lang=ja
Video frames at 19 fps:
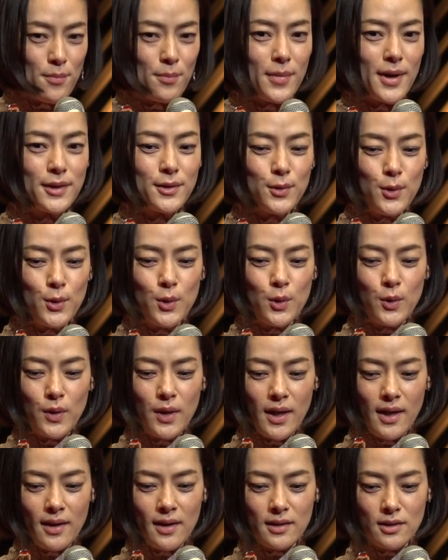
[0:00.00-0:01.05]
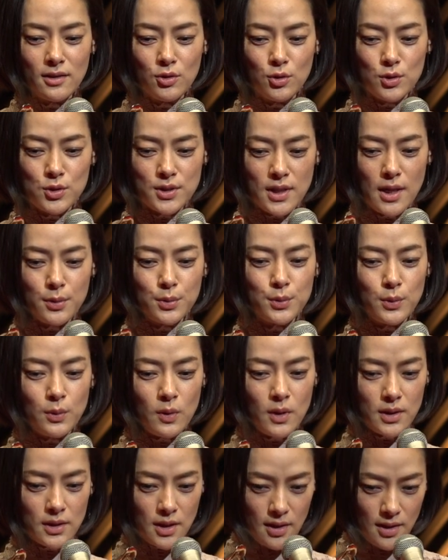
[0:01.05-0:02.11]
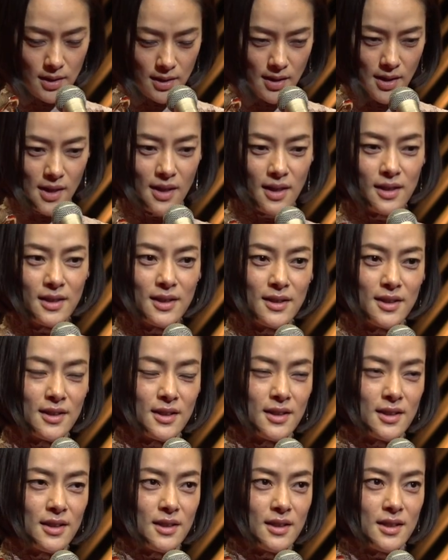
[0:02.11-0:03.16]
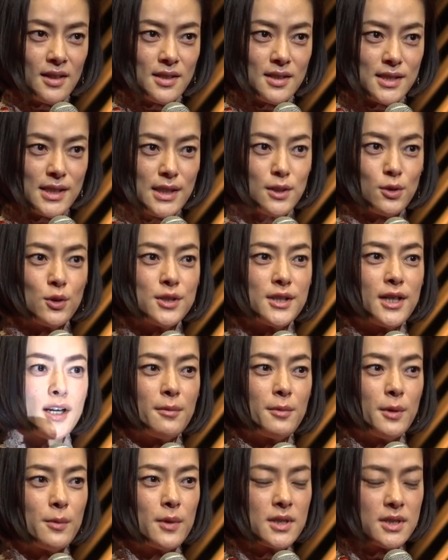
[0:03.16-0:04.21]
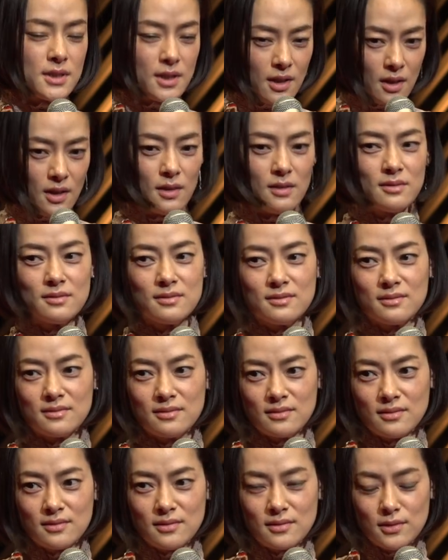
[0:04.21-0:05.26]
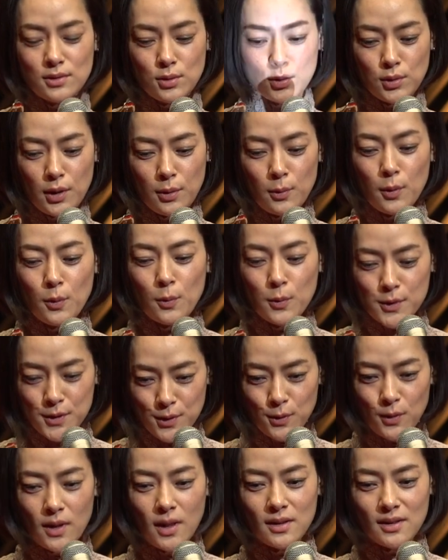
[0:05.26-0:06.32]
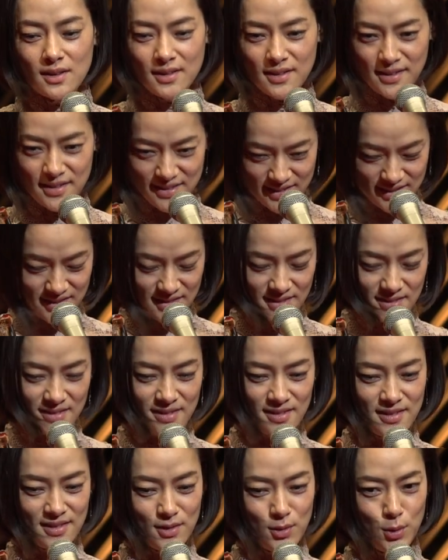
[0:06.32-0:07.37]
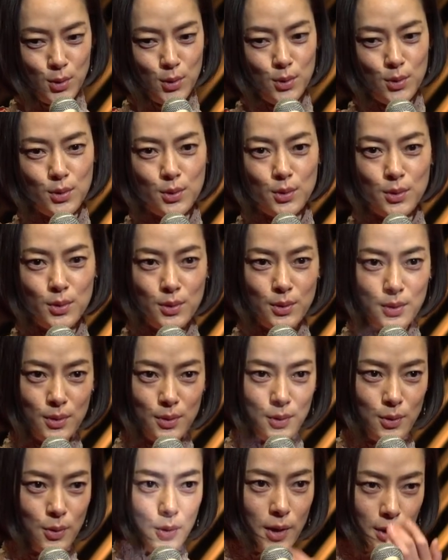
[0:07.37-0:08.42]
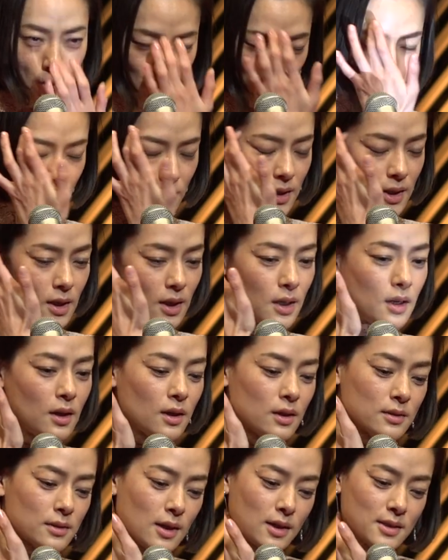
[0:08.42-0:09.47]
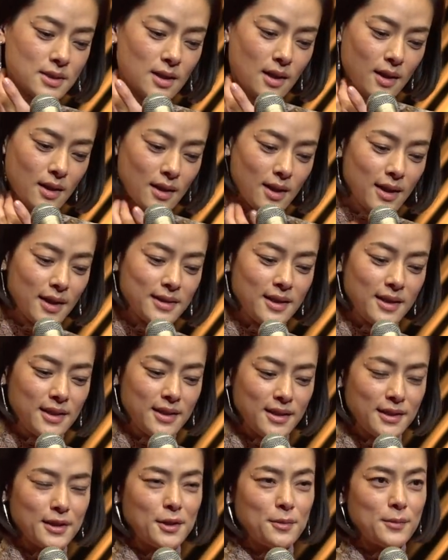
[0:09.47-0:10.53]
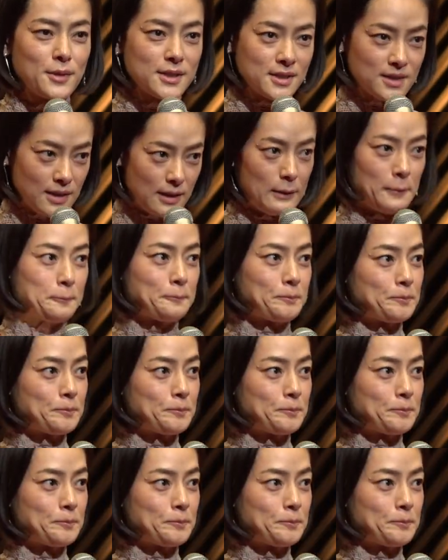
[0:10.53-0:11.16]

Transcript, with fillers: 場の映画のスタッフの方から「シン・ゴジラ見ました、とっても面白かったです」という声をたくさんかけていただきました。